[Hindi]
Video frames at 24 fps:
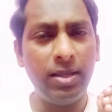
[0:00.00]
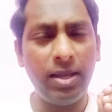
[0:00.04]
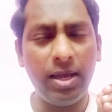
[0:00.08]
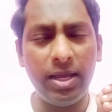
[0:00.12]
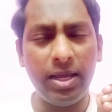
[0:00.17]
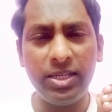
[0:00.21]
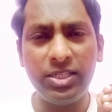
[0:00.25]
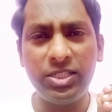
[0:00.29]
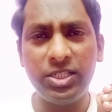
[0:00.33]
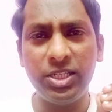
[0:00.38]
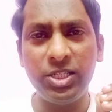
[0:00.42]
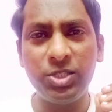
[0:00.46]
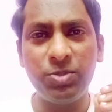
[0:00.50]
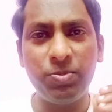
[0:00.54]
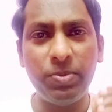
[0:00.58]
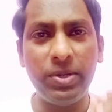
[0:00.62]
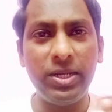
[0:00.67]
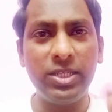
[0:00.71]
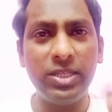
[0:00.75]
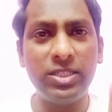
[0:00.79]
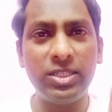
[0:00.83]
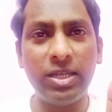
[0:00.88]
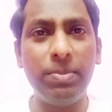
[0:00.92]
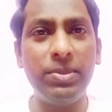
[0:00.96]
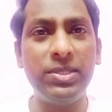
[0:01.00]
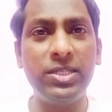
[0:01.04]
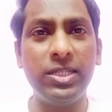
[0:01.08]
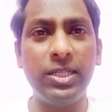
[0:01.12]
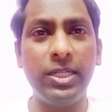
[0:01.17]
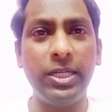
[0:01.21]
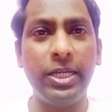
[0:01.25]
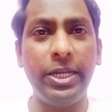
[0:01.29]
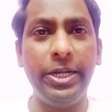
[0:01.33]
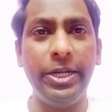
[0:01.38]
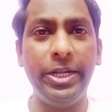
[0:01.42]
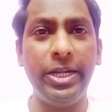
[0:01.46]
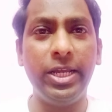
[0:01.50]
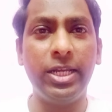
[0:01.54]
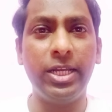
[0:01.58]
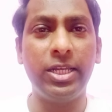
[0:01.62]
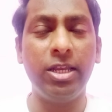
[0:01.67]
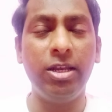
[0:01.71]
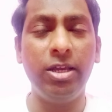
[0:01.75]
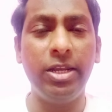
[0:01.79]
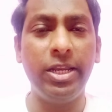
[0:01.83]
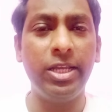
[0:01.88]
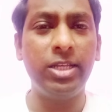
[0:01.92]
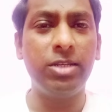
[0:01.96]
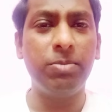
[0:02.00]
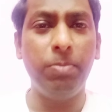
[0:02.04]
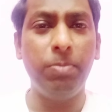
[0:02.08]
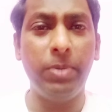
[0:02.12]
हर एक चीज़ मैंने सामने से देखी इंडिया के हर एक